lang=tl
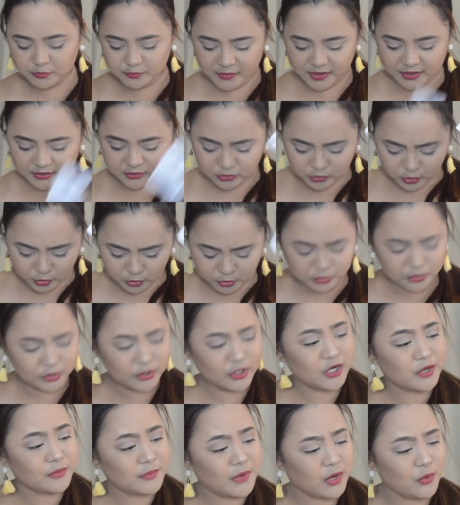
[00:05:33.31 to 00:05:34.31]
my
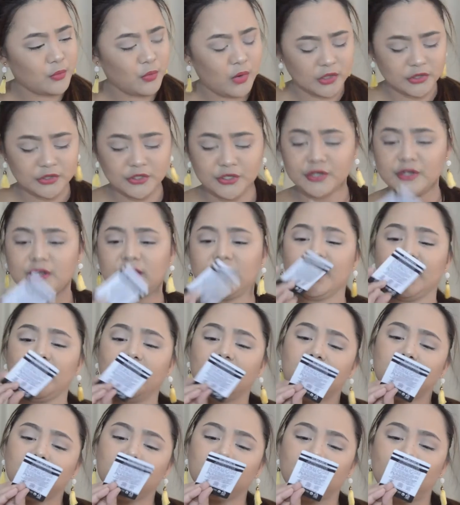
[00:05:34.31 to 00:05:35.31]
toner, my water
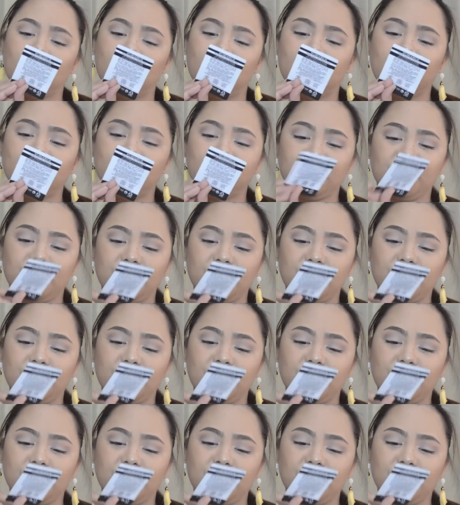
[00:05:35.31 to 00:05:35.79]
cream, my